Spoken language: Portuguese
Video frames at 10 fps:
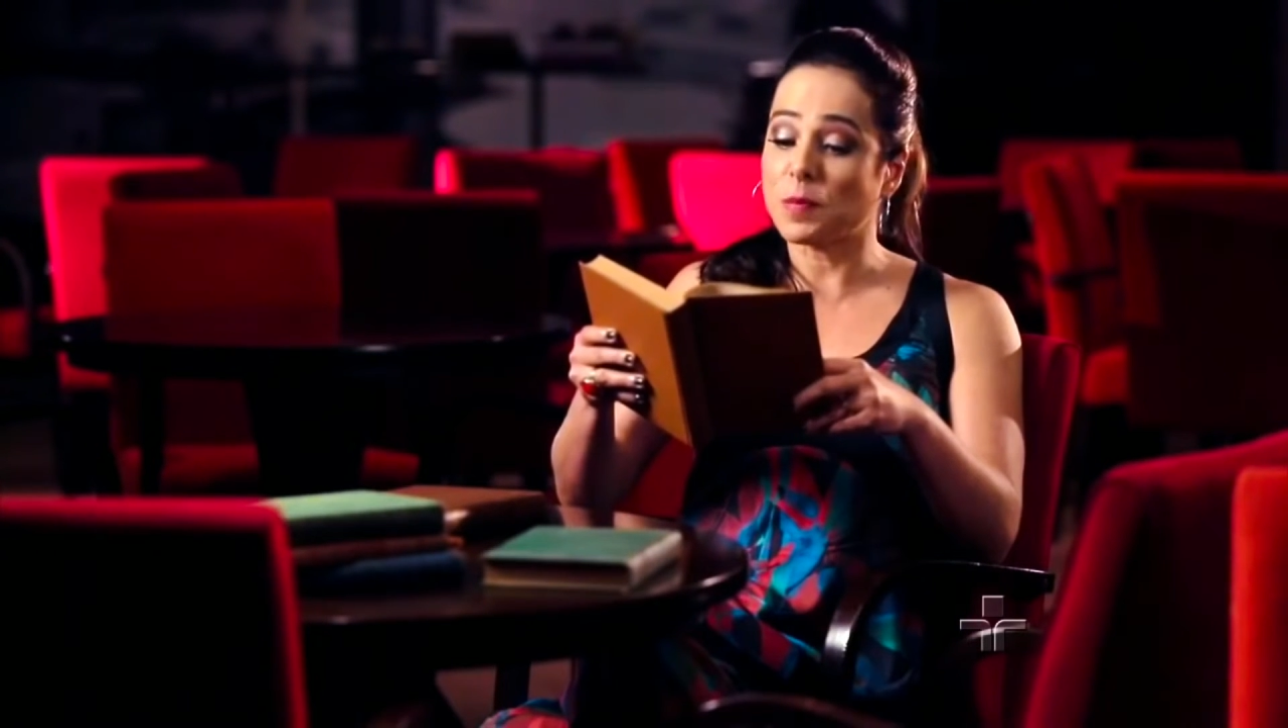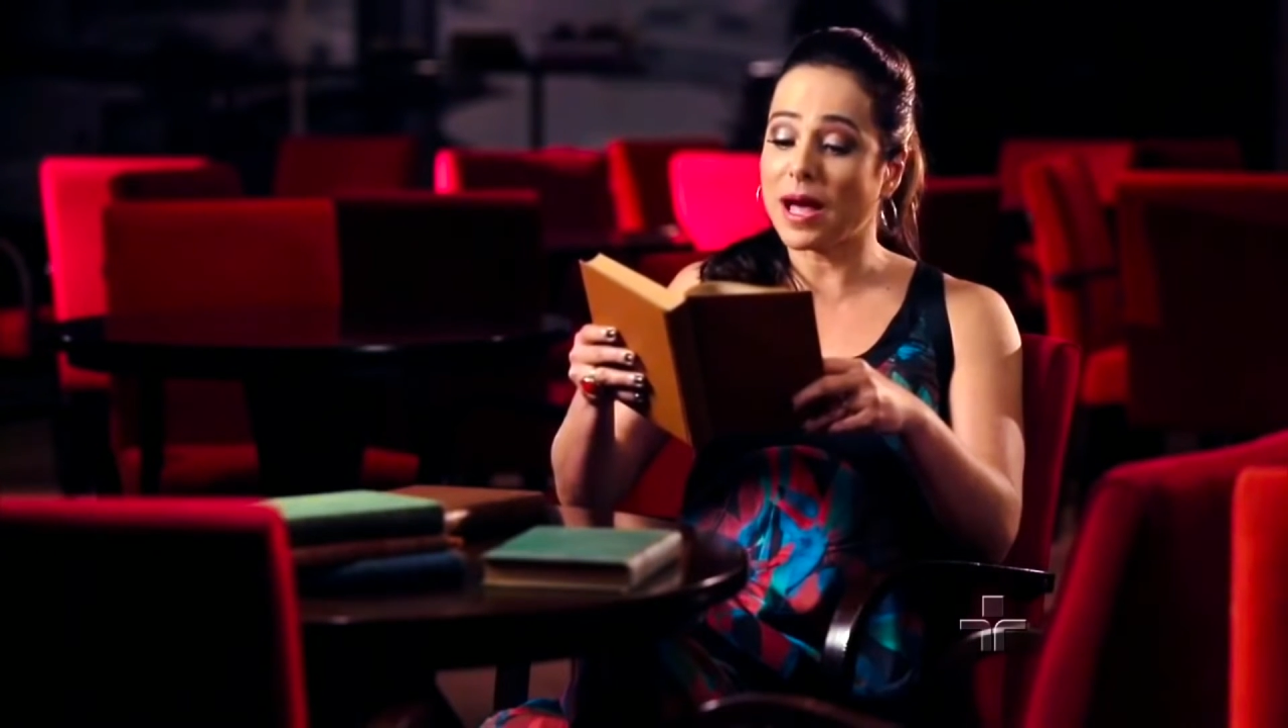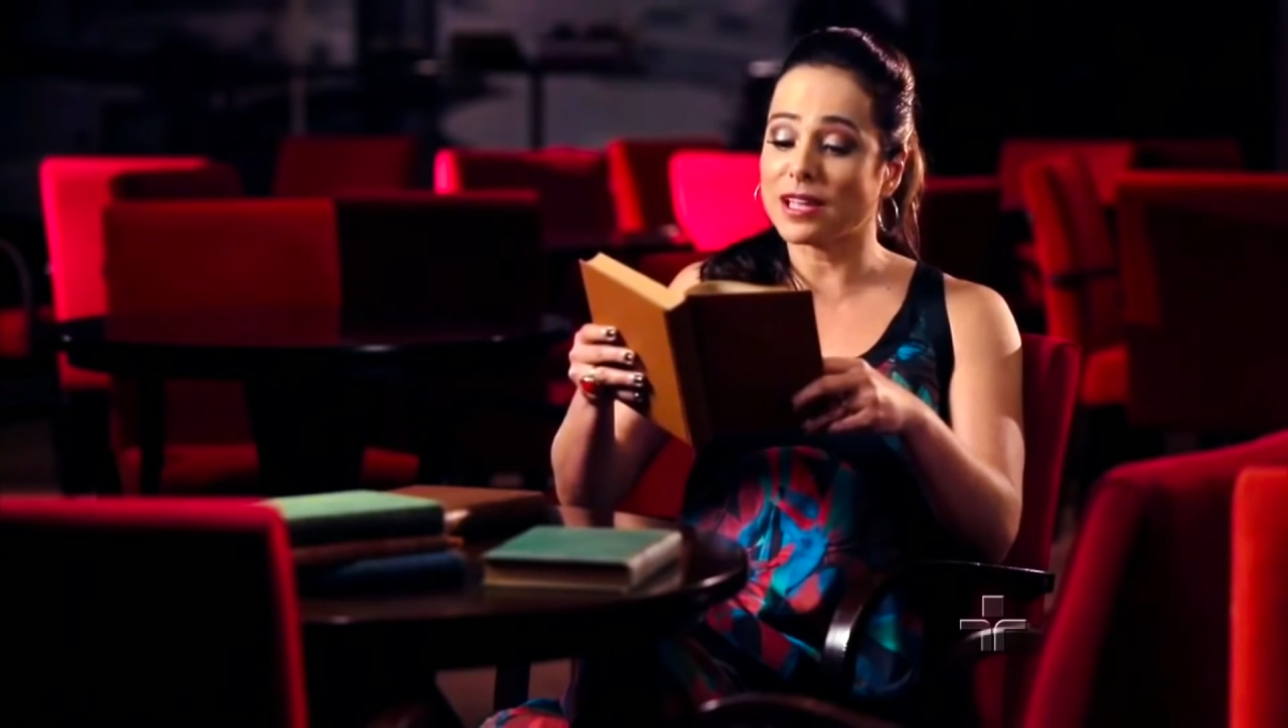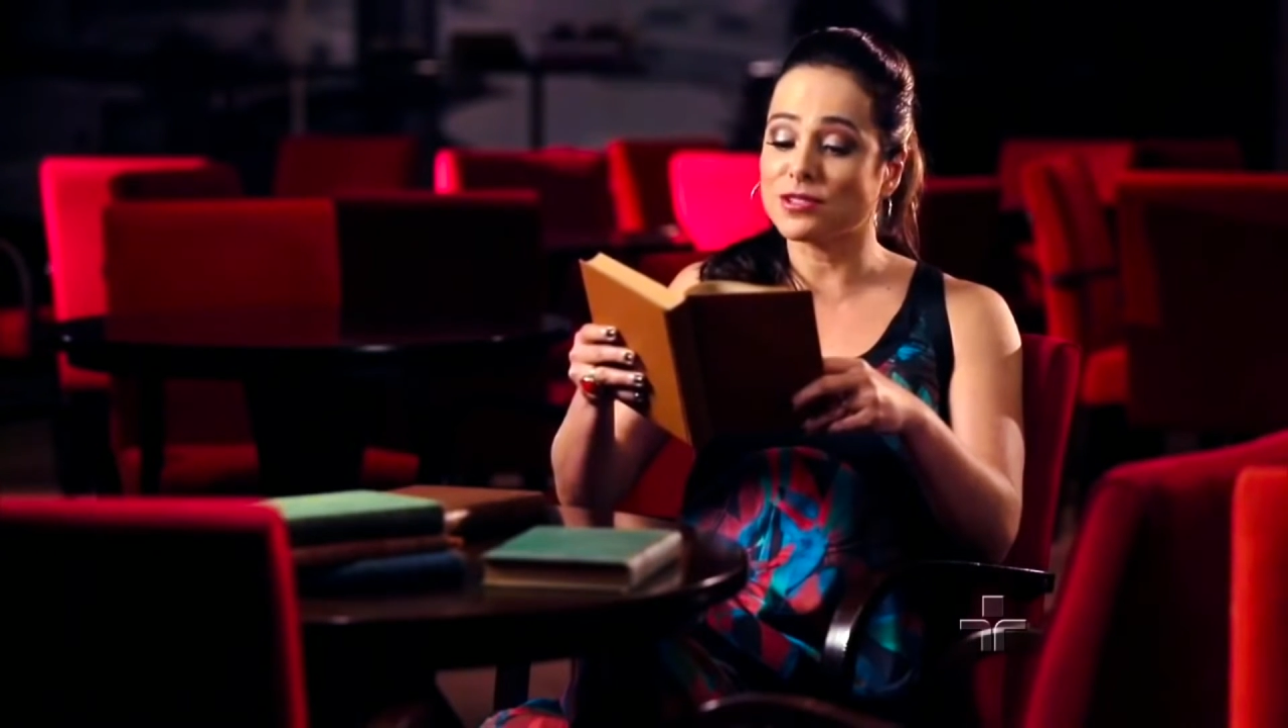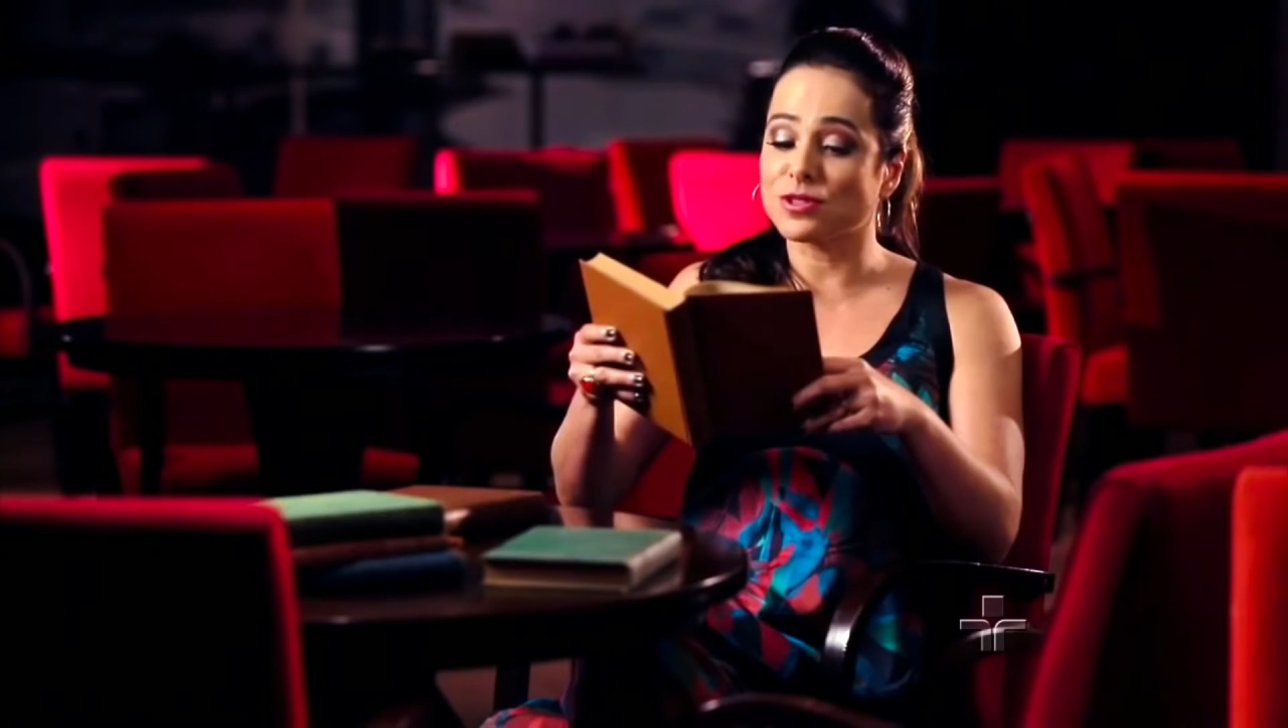
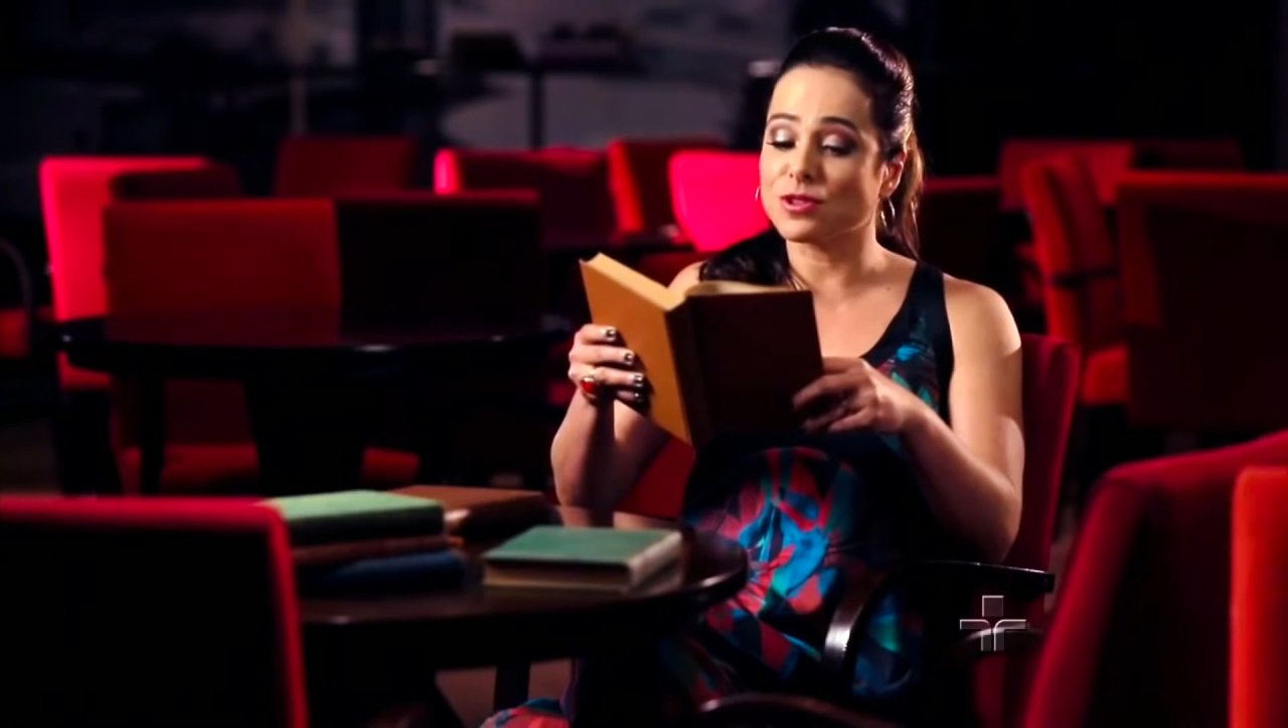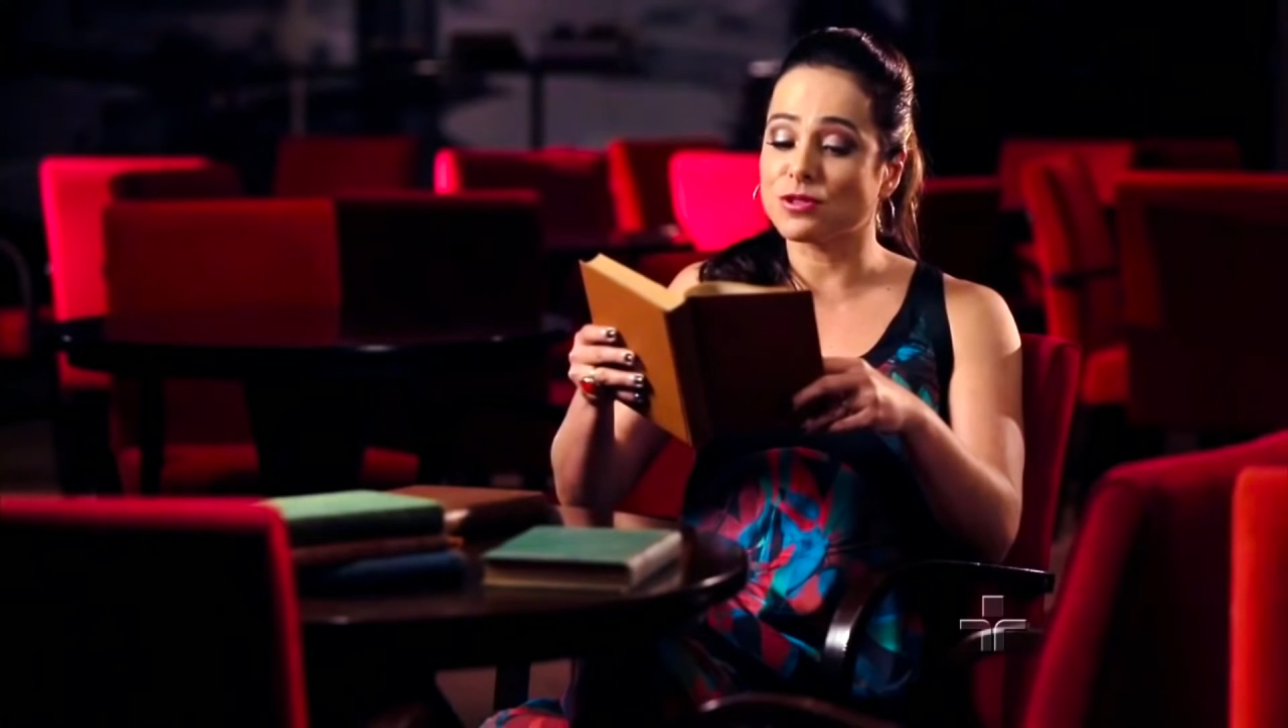parte do seu